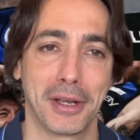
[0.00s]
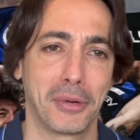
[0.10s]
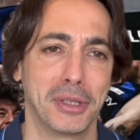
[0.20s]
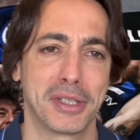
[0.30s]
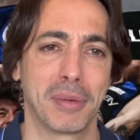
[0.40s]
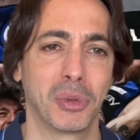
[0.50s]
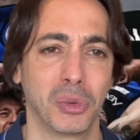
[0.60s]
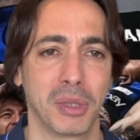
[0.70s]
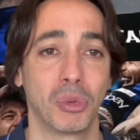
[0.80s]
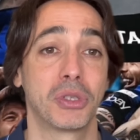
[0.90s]
quindi siamo
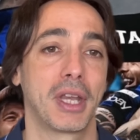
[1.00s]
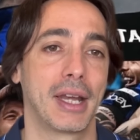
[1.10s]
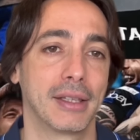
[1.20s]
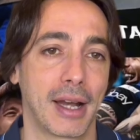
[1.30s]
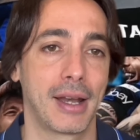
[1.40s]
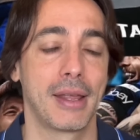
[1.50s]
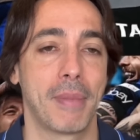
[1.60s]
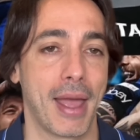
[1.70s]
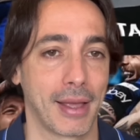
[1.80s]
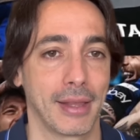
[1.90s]
tutti più sereni tranne
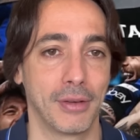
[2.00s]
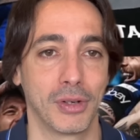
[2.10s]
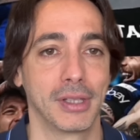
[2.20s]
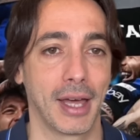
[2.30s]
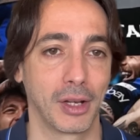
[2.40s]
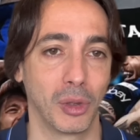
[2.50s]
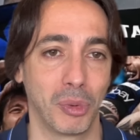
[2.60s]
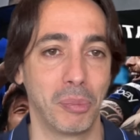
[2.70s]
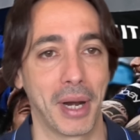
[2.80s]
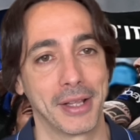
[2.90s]
me che devo andare dopo
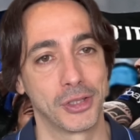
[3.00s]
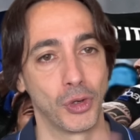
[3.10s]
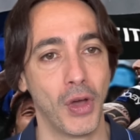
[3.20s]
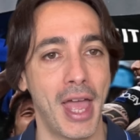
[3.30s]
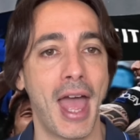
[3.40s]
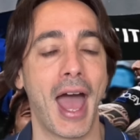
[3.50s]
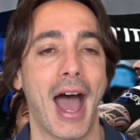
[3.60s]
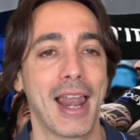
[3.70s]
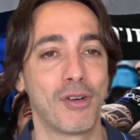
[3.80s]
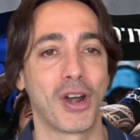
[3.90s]
il pranzo a
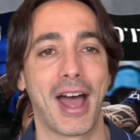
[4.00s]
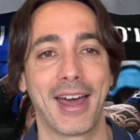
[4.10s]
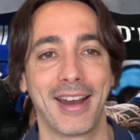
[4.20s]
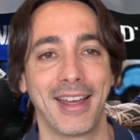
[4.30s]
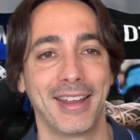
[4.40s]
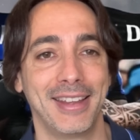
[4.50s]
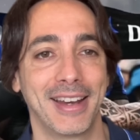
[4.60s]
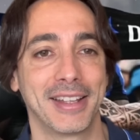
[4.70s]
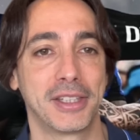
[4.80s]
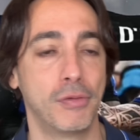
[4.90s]
lavorare
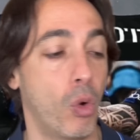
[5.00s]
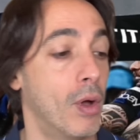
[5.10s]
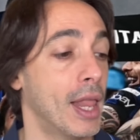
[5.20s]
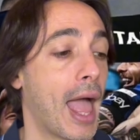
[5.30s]
in tv.